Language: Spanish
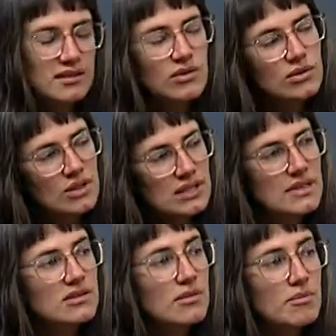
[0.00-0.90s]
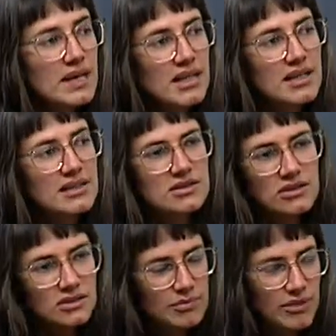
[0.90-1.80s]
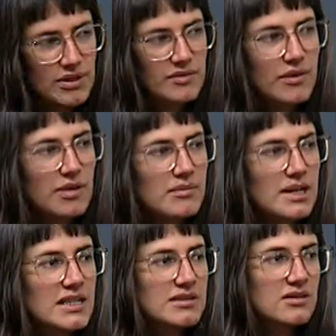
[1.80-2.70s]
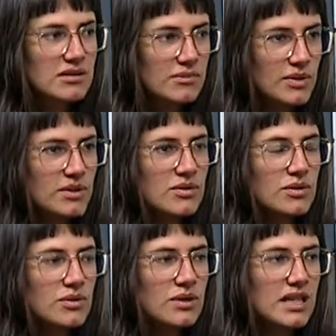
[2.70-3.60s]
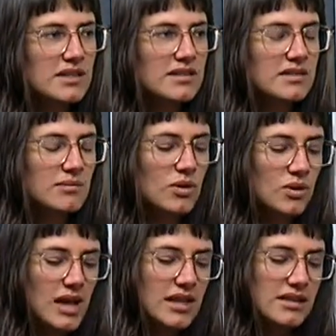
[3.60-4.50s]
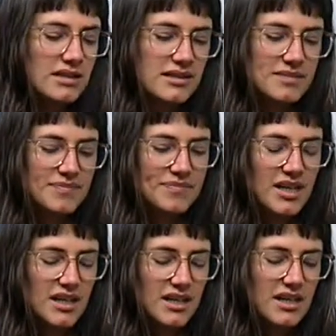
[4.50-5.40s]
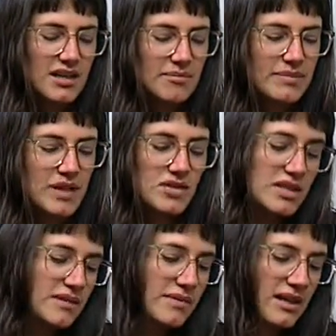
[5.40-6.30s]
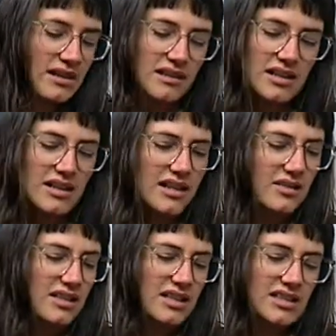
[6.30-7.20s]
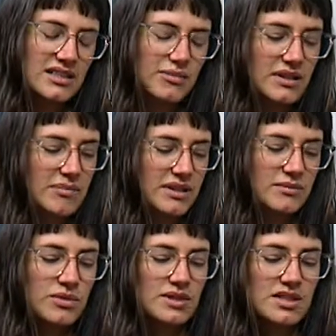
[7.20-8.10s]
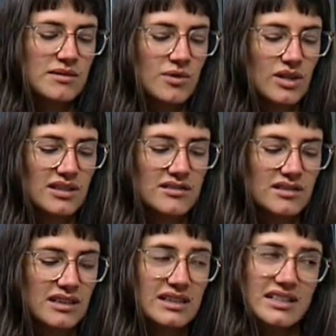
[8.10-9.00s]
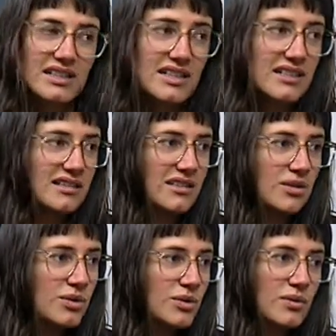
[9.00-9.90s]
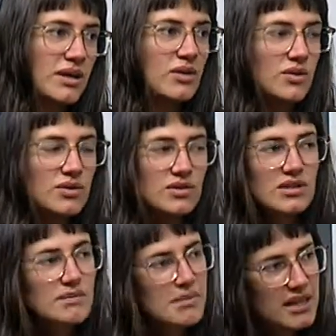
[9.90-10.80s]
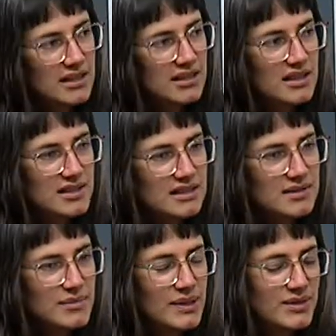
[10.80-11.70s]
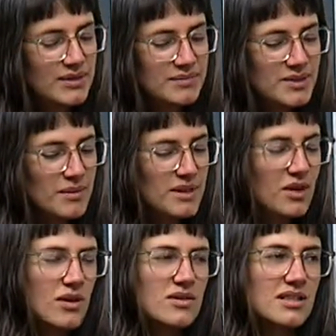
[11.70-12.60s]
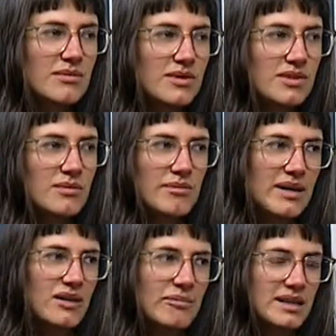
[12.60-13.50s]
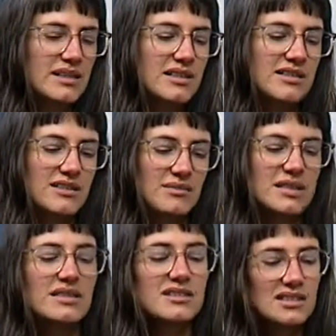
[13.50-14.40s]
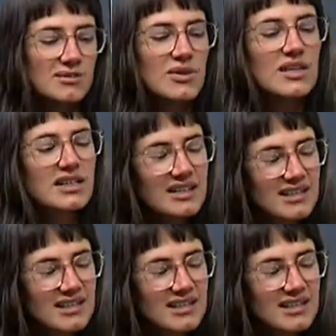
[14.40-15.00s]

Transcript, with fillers: estructuras más complejas, otro tipo de formas, otro tipo de estructuras modulares, pero sí, en realidad hoy en día se puede aprender muchísimo en internet, en YouTube, hay cursos, hay páginas, pero sobre todo los libros, como para no perder ese romanticismo de,